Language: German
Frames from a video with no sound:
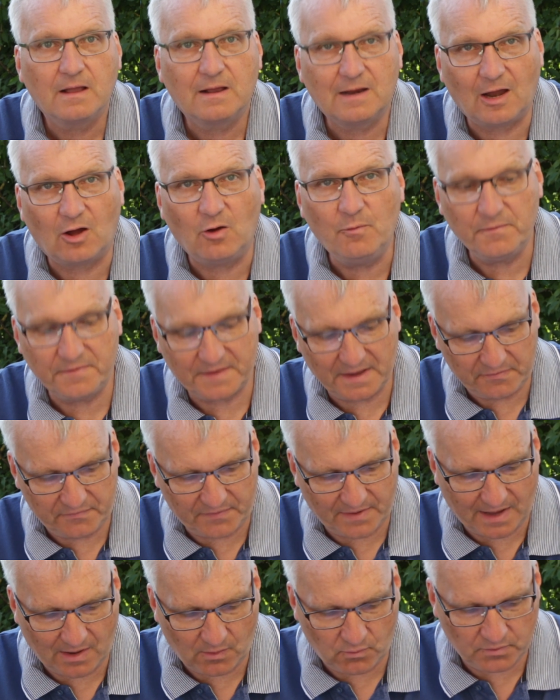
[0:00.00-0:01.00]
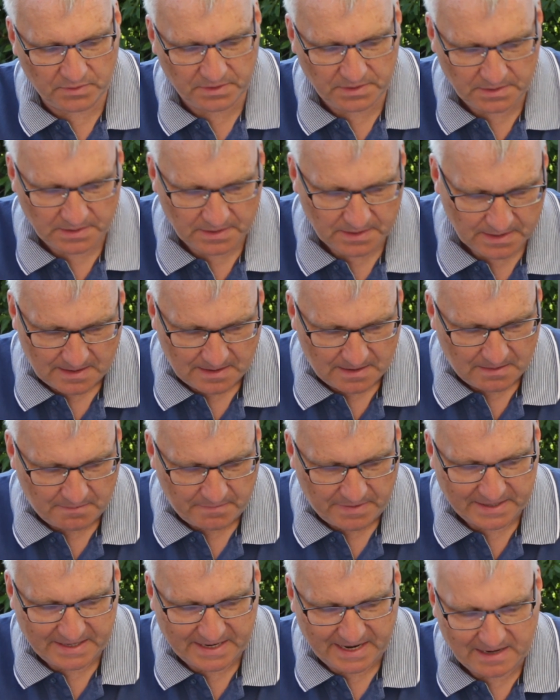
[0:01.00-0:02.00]
Glaubenserfahrungen,
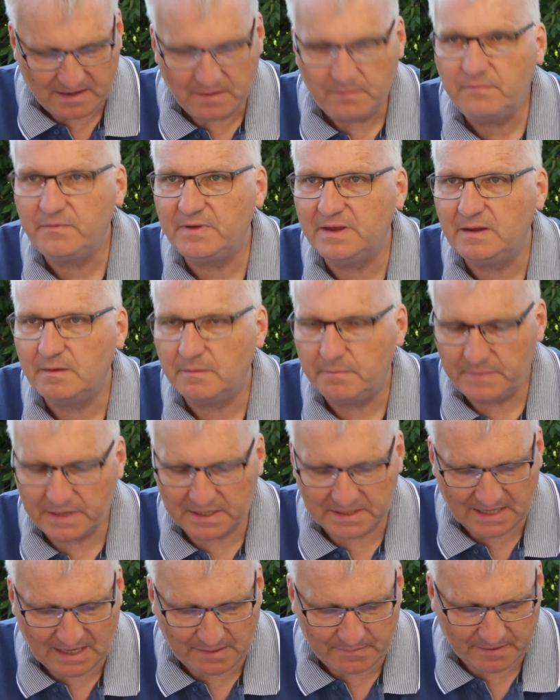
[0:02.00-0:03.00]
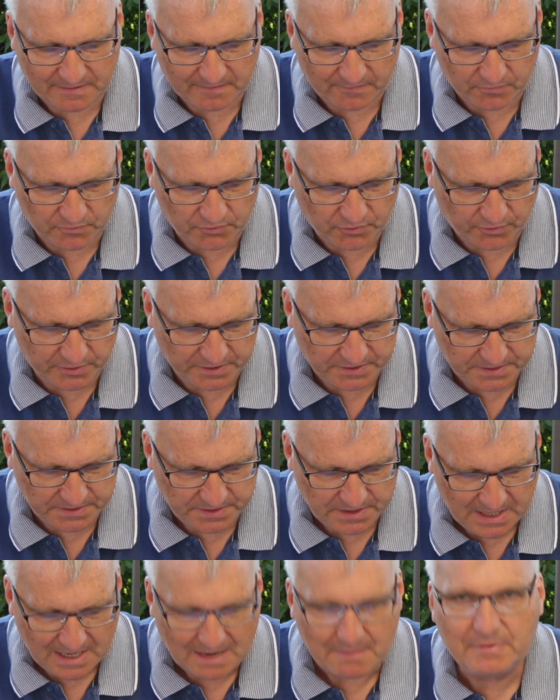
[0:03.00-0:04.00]
bei jedem wie mir damals und
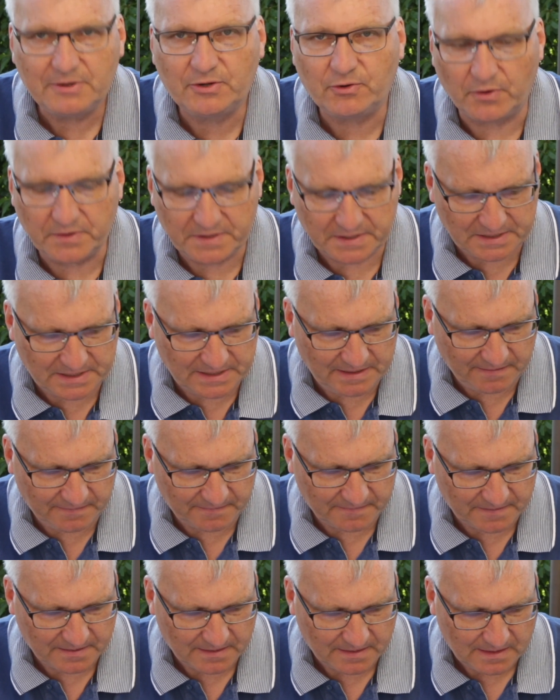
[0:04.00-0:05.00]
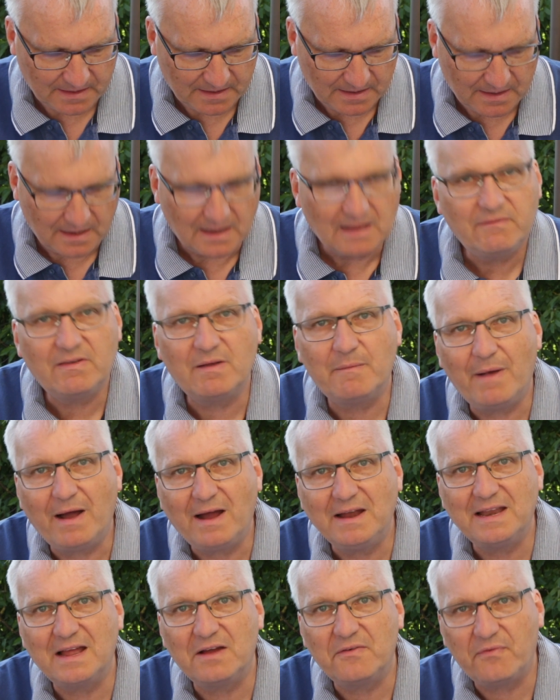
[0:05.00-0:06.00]
heute, bedeutet dies, wir
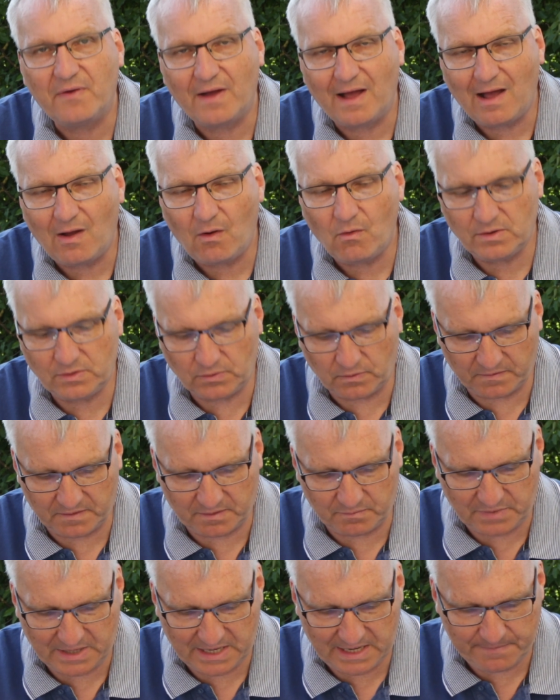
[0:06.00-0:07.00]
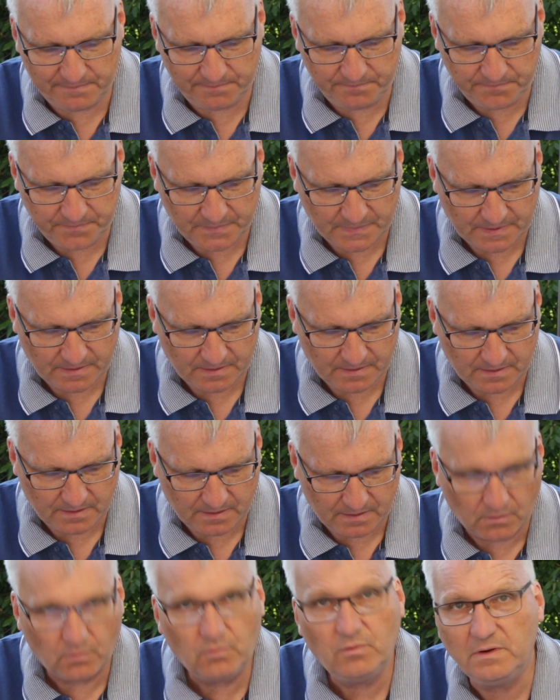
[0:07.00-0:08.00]
machen Erfahrungen in unserem Leben
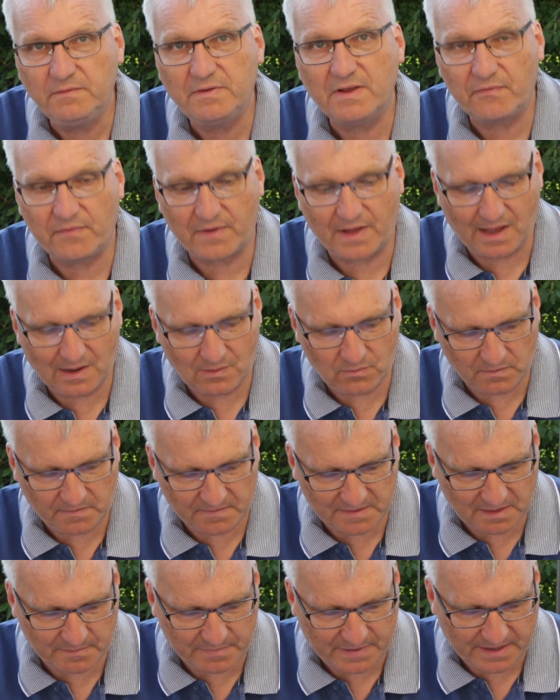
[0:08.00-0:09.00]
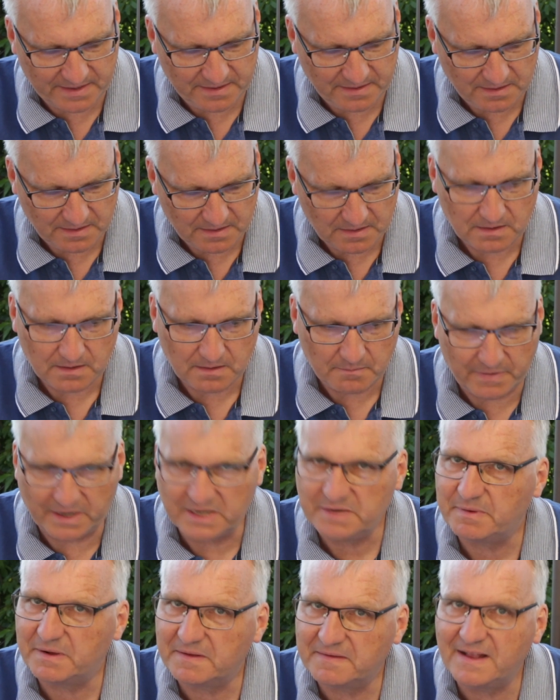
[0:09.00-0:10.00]
und wir fragen uns dabei,
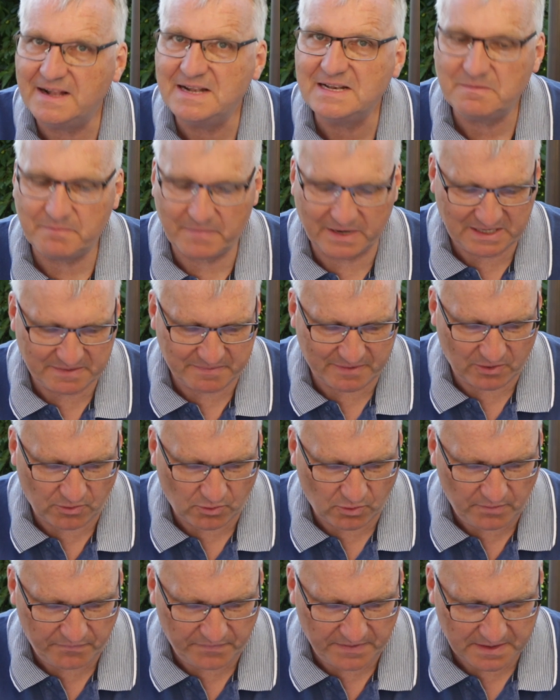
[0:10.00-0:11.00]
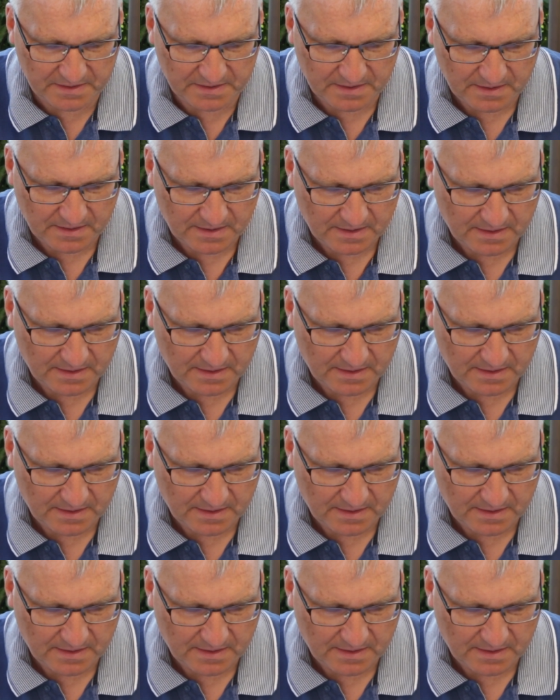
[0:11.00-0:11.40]
manchmal selten, manchmal häufig,